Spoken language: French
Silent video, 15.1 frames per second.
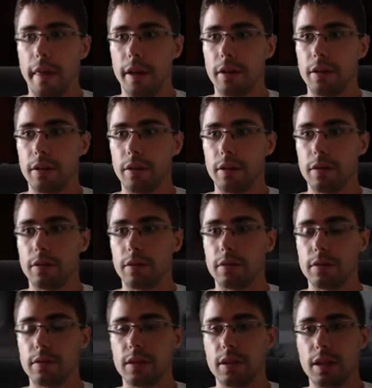Euh,
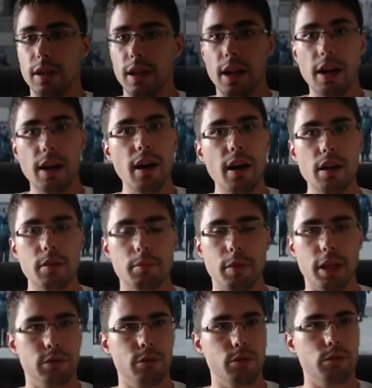et là, ben
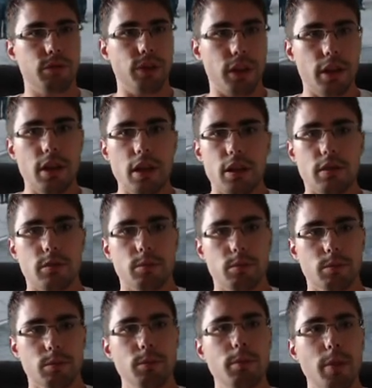non. Enfin,
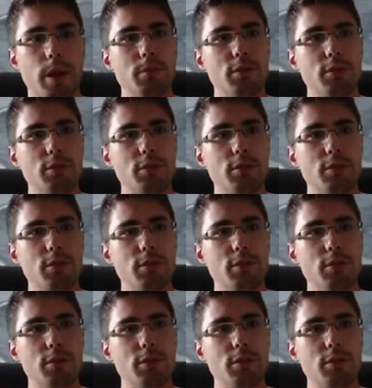même